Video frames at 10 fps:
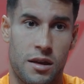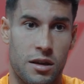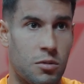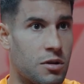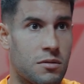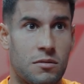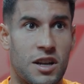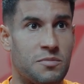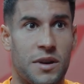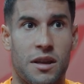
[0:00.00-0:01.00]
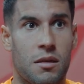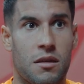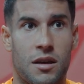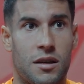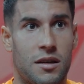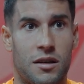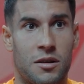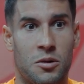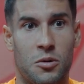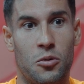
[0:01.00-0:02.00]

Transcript: Y bueno, una experiencia